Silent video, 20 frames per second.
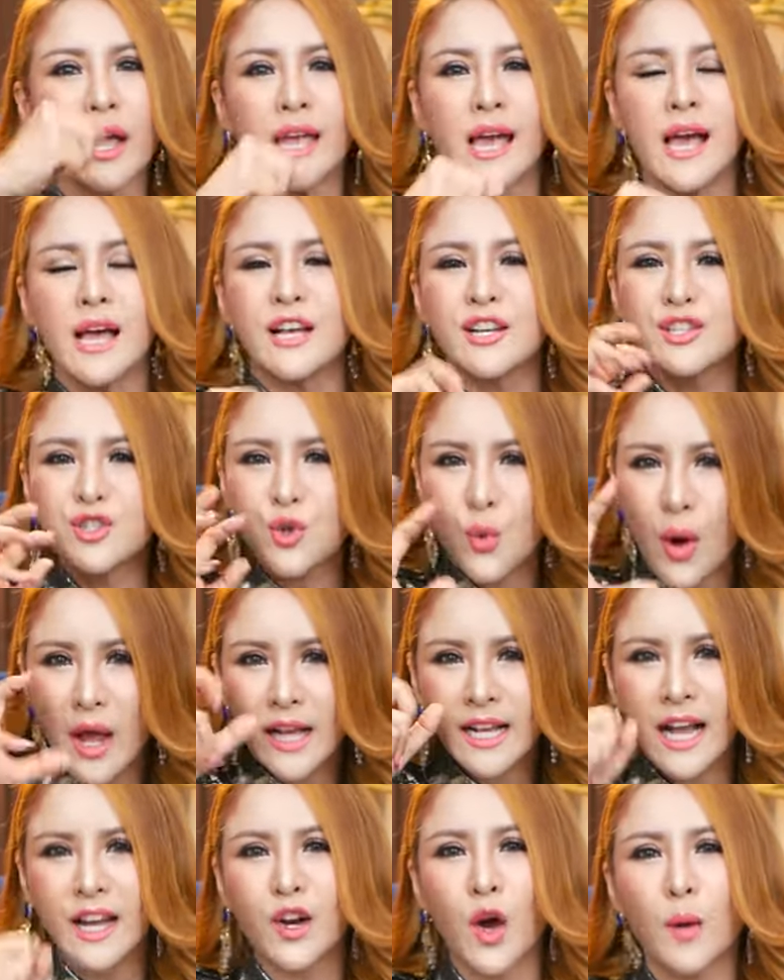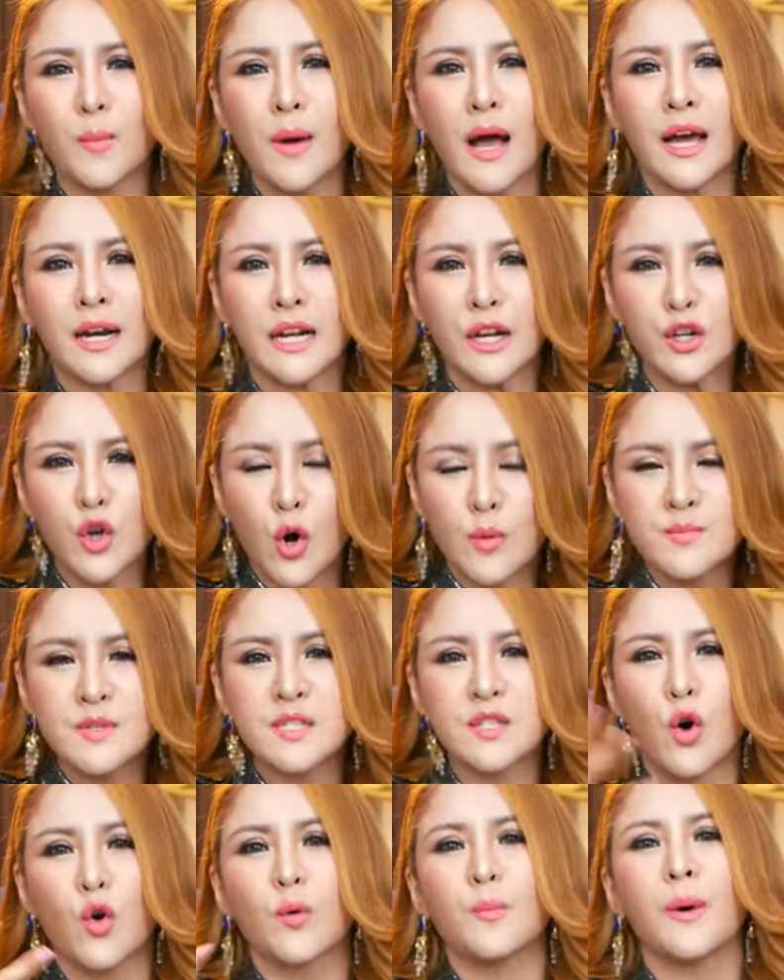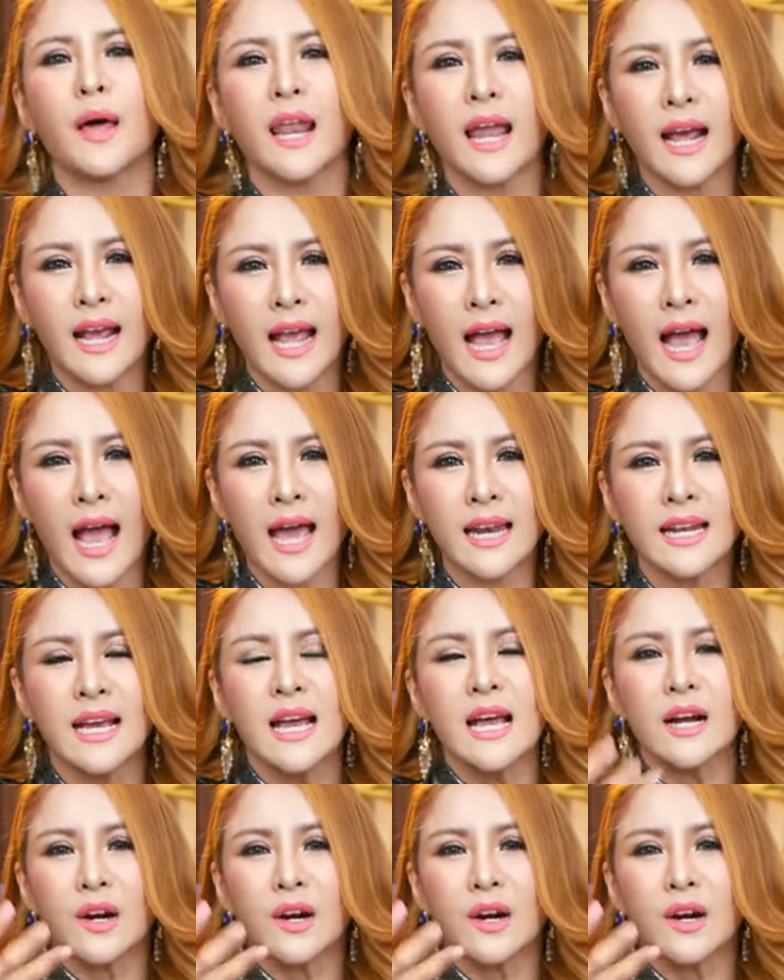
วยช่วยกันออกมาระดมส่งพลังงาน